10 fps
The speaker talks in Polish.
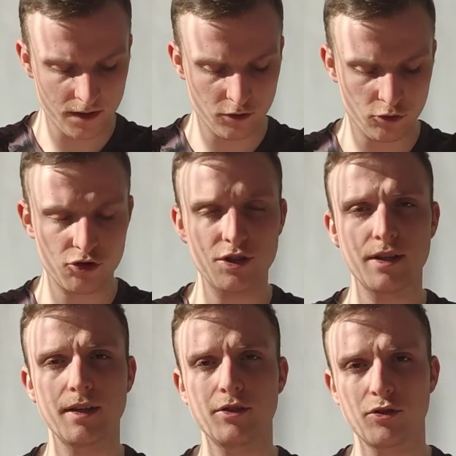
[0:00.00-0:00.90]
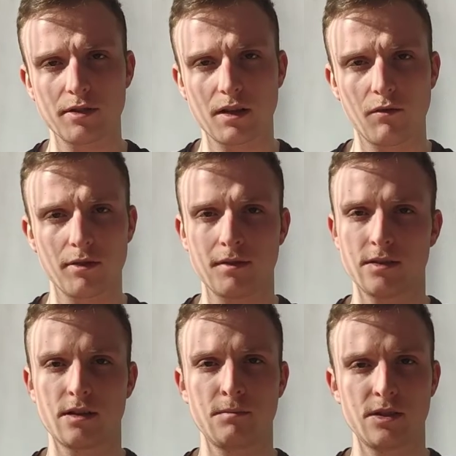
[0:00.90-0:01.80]
drużyny Śląska Wrocław
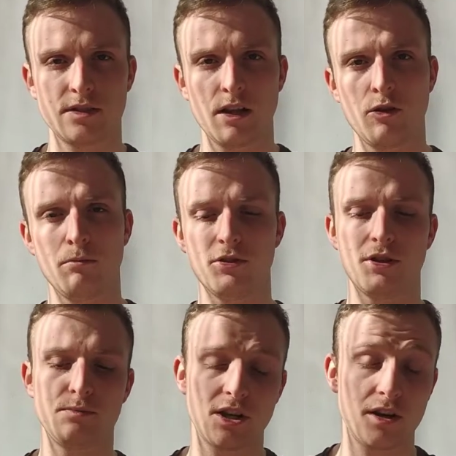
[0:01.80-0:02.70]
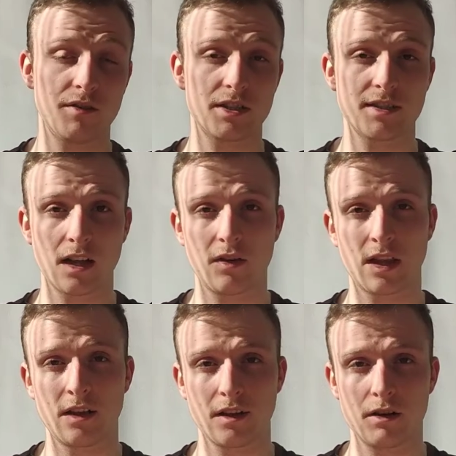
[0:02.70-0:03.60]
za ten mecz z Legią, bo jeżeli przegrywasz z tak
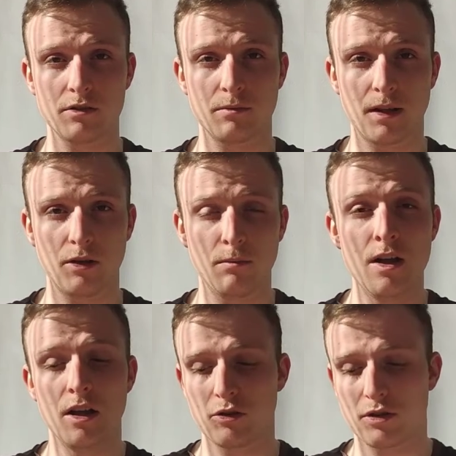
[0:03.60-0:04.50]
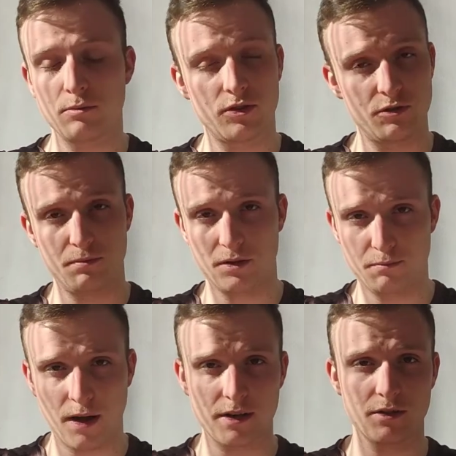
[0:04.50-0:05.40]
fatalnie grającą Legią, to ty musisz być
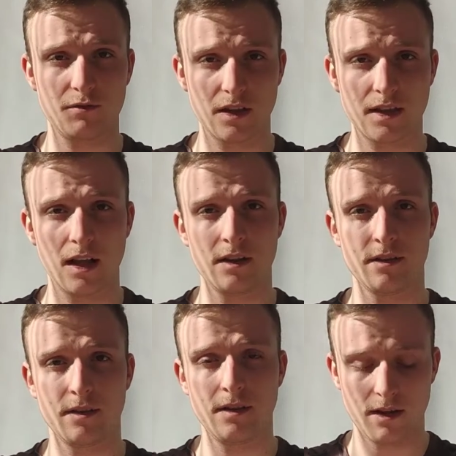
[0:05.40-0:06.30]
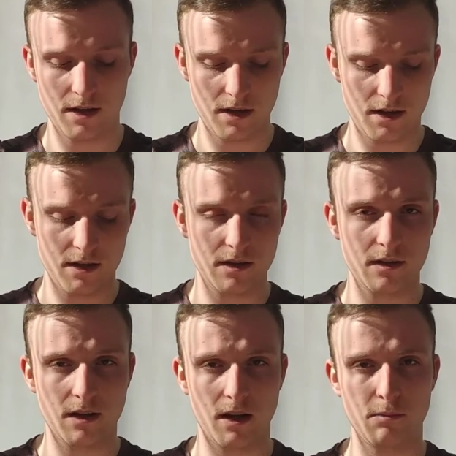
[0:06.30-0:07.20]
bardzo fatalny
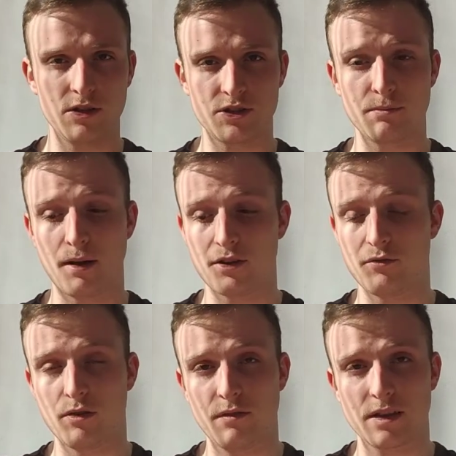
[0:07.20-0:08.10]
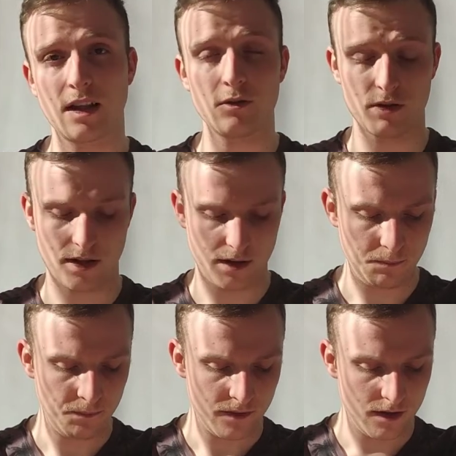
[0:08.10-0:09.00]
albo jeszcze bardziej w ogóle fatalny od Legii.
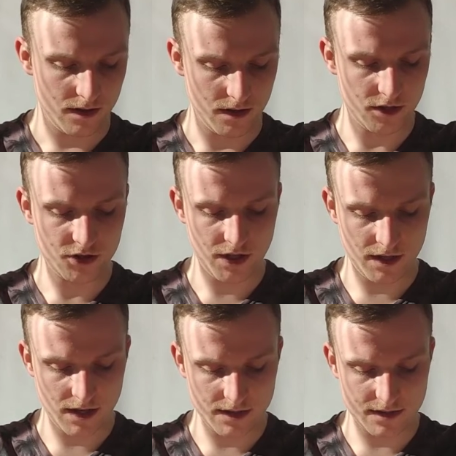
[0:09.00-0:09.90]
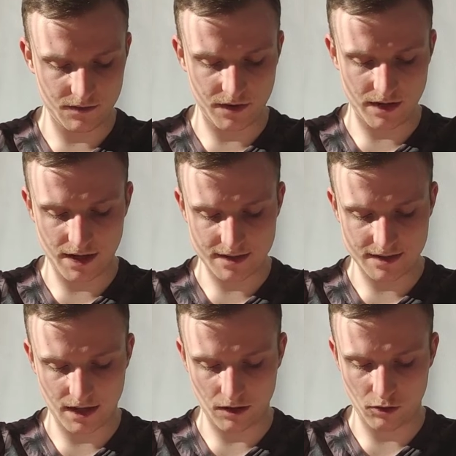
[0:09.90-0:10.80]
Sztiglec,
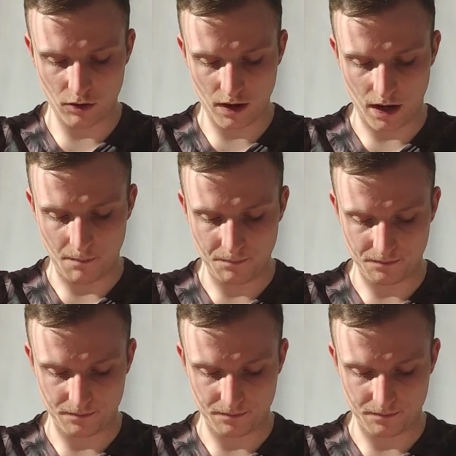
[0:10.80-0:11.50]
Werdaska, Gola,